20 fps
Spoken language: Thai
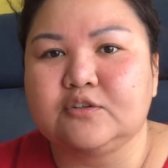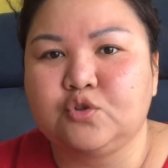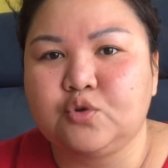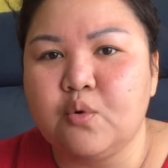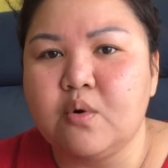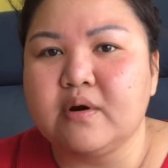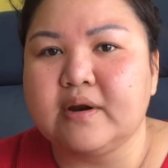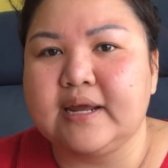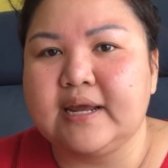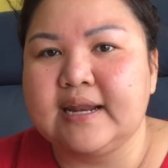
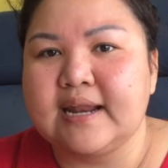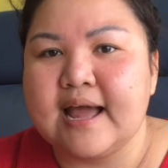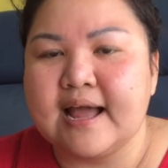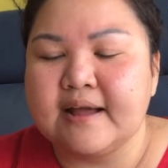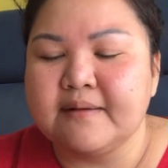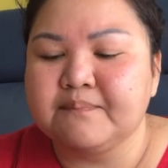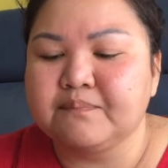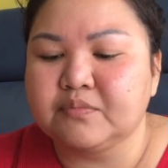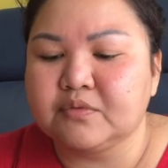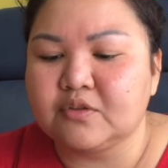ช่วงนี้นะ
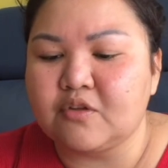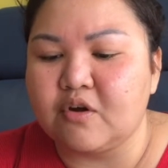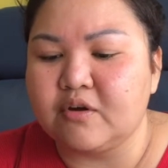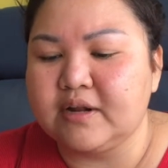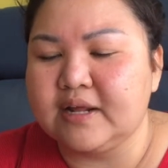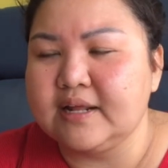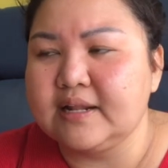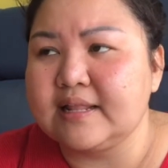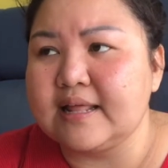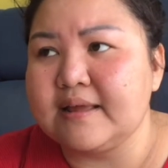ตอน
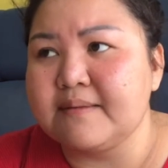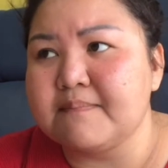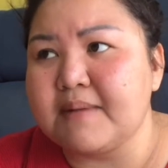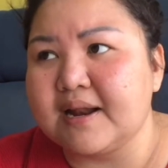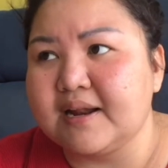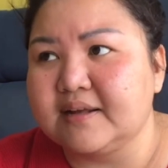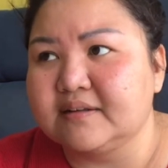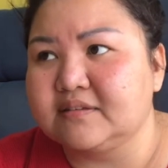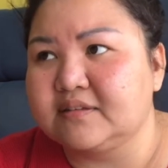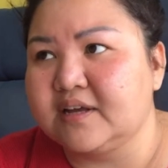นี้ที่มา
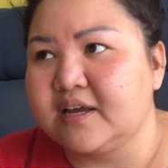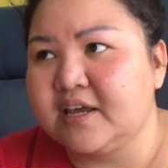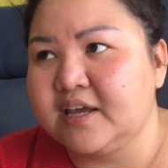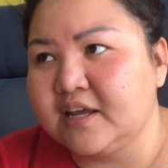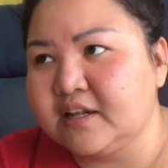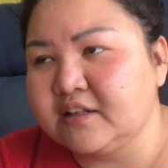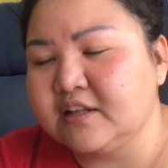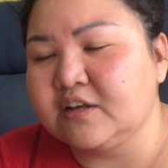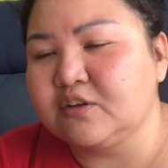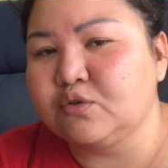เลเซีย
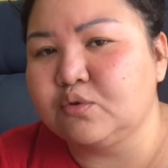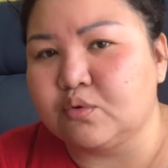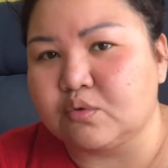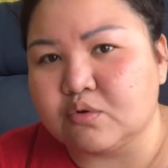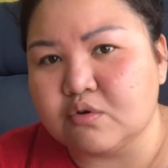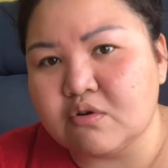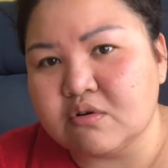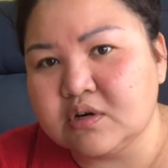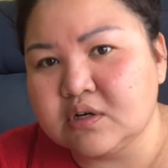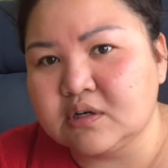ฮิตที่สุด
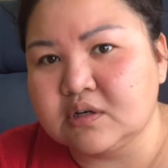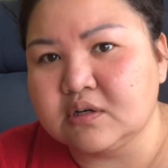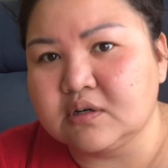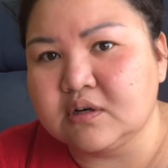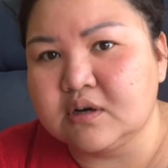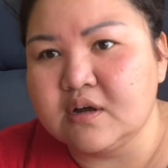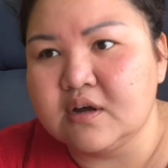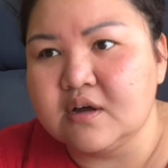ก็คือ